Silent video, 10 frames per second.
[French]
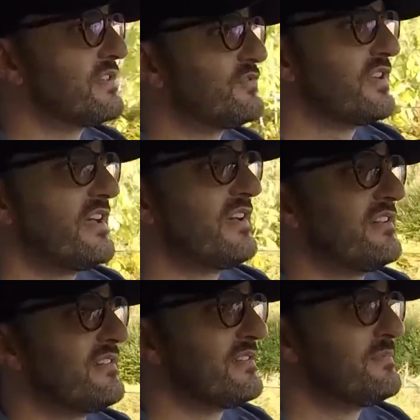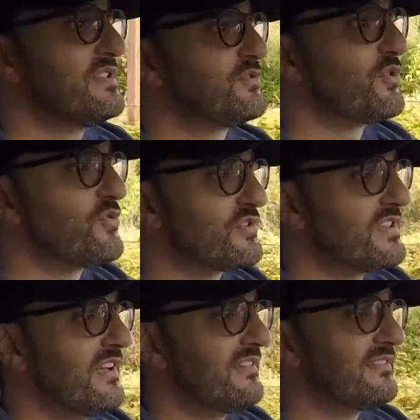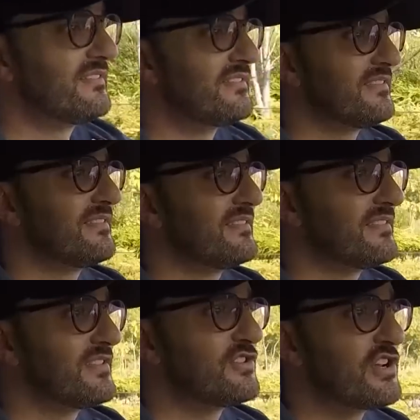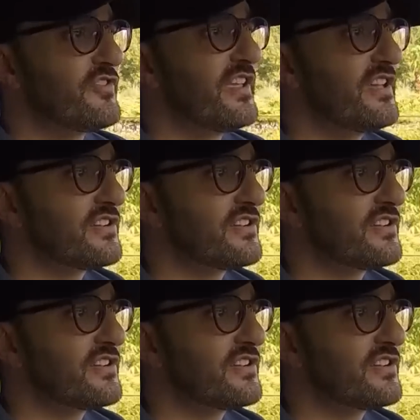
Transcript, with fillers: tu vois, il y a des petites secousses là. Et je lâche rien,